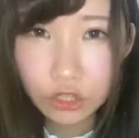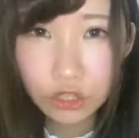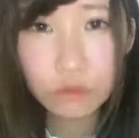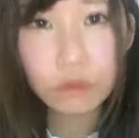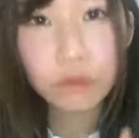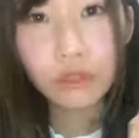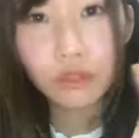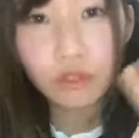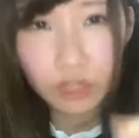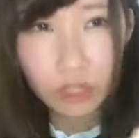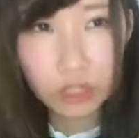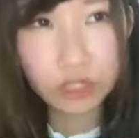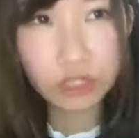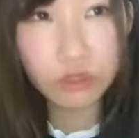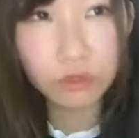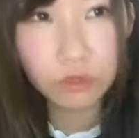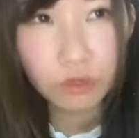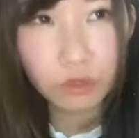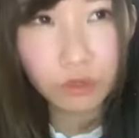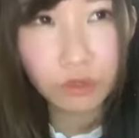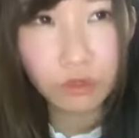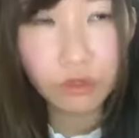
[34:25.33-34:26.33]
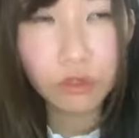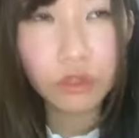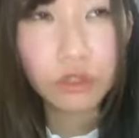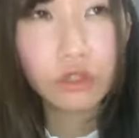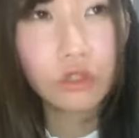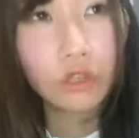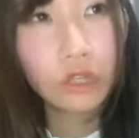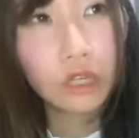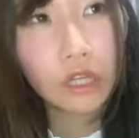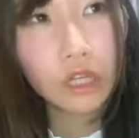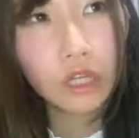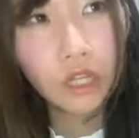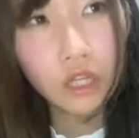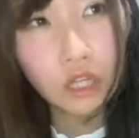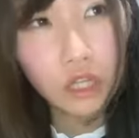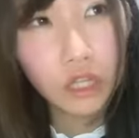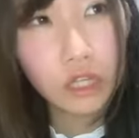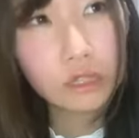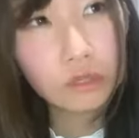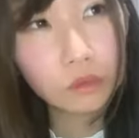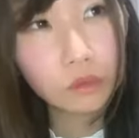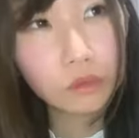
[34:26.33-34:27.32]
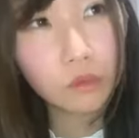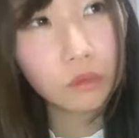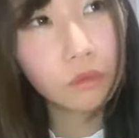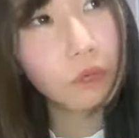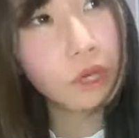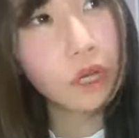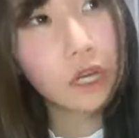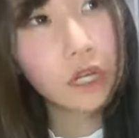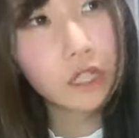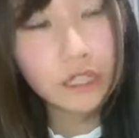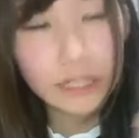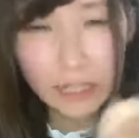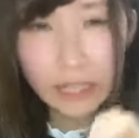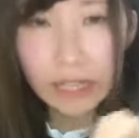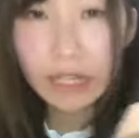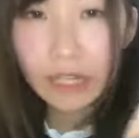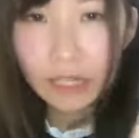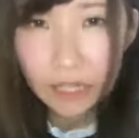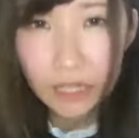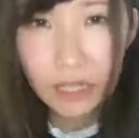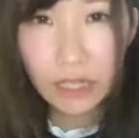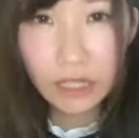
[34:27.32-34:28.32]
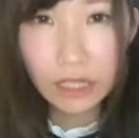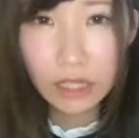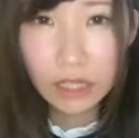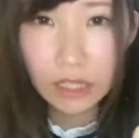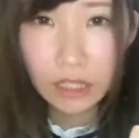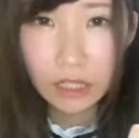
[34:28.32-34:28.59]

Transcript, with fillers: 10秒と30秒あとはチェキかな